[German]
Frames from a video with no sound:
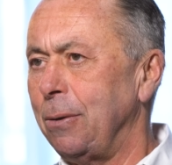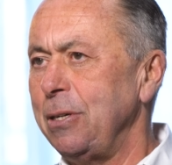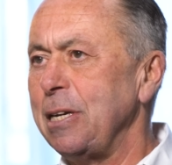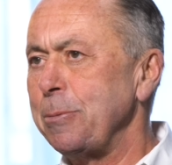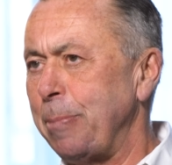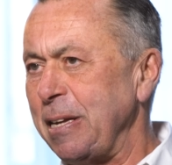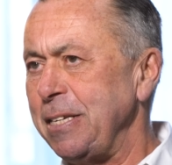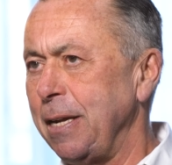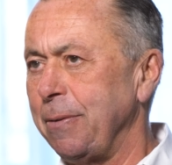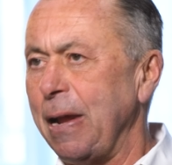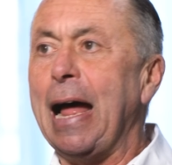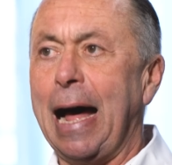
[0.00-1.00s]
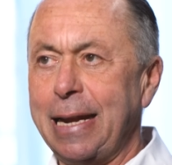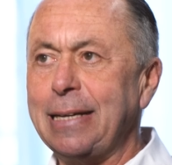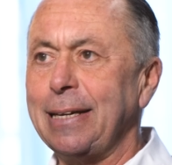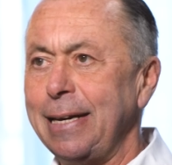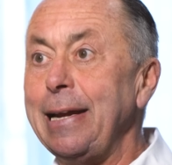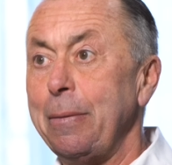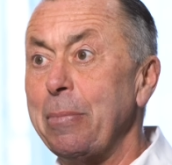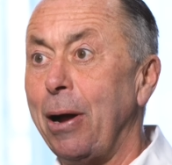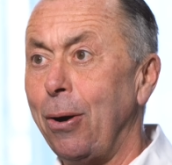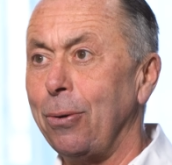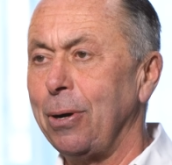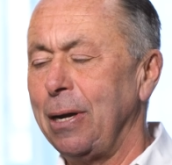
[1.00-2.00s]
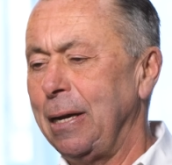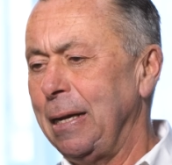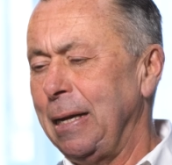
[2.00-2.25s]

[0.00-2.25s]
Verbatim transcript: Und das passiert anderen eben auch.